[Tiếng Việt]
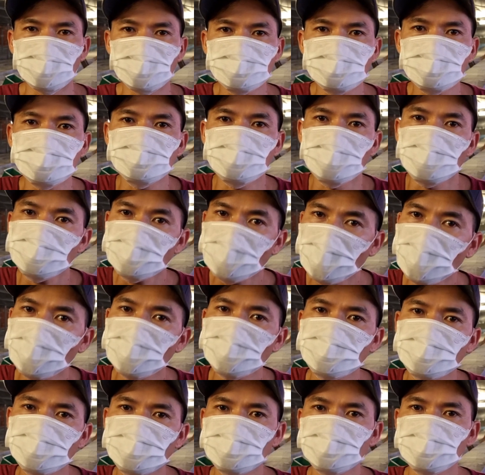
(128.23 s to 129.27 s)
ở từ thỏ
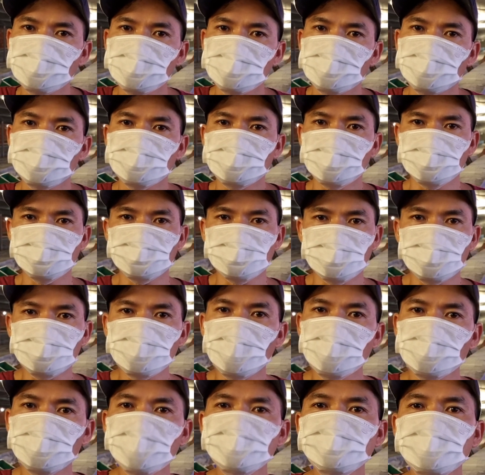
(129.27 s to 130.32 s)
con từ thỏ
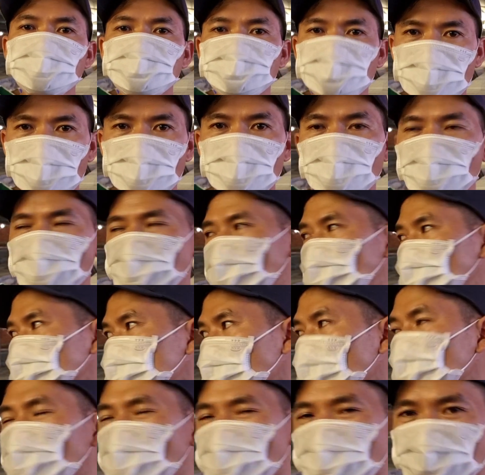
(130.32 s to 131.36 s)
con mới tách mẹ hoặc là
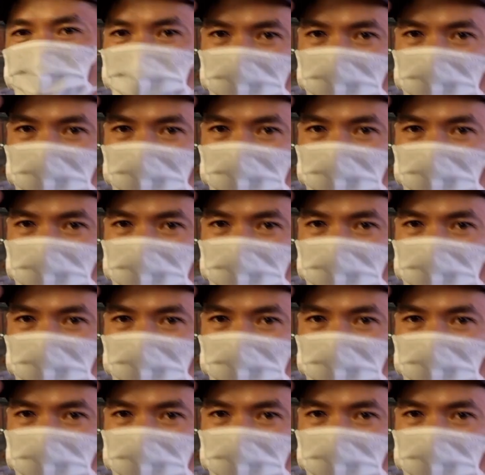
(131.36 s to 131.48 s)
thỏ một